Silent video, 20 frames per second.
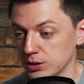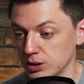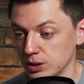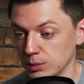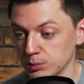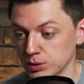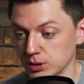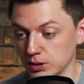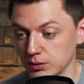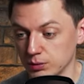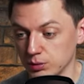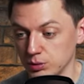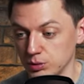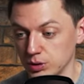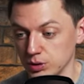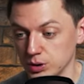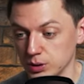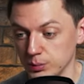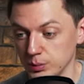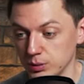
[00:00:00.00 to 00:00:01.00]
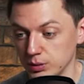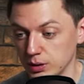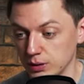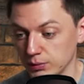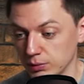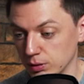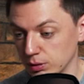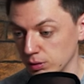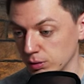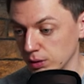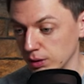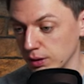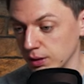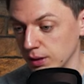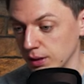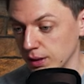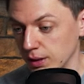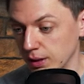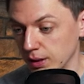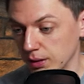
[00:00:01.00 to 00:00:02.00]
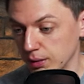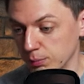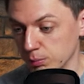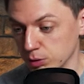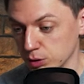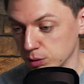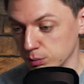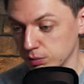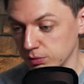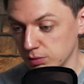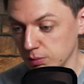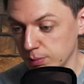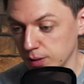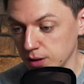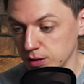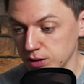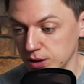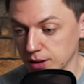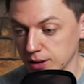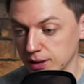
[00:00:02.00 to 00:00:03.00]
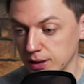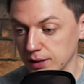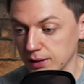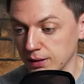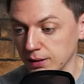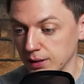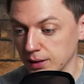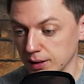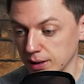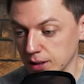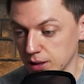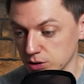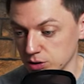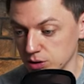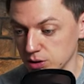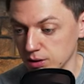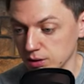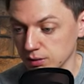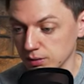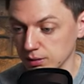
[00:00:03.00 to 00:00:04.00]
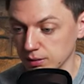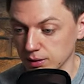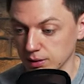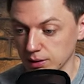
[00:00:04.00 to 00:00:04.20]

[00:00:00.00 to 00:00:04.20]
Czyli na przykład wchodząc sobie tutaj w kolory, możemy wybrać, jakie każdy e,